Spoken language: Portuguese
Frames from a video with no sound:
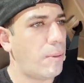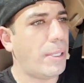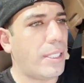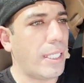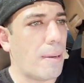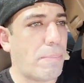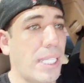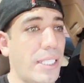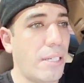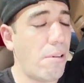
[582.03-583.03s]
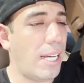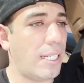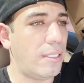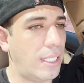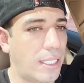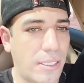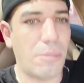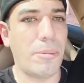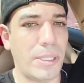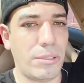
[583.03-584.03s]
o momento em que aprendeu ela até o
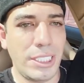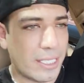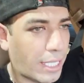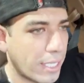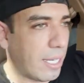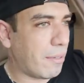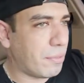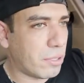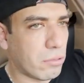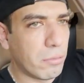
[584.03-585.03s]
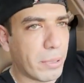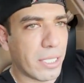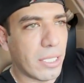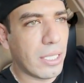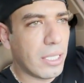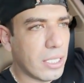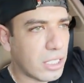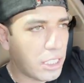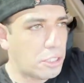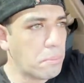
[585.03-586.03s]
momento de entregar, foi super
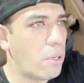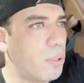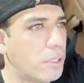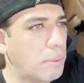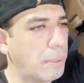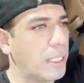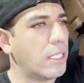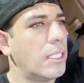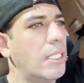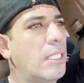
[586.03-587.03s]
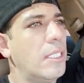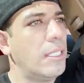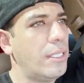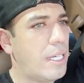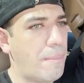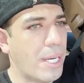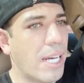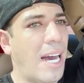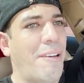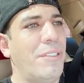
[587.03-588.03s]
gente boa, super
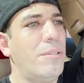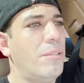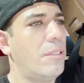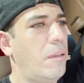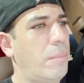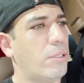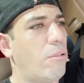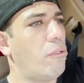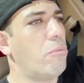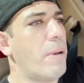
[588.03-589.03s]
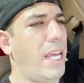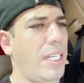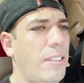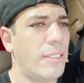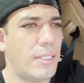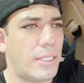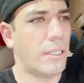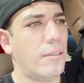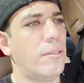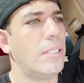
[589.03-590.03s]
amigável, pessoal do bem.
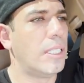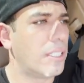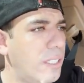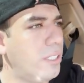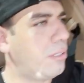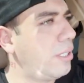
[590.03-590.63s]
Então, acredito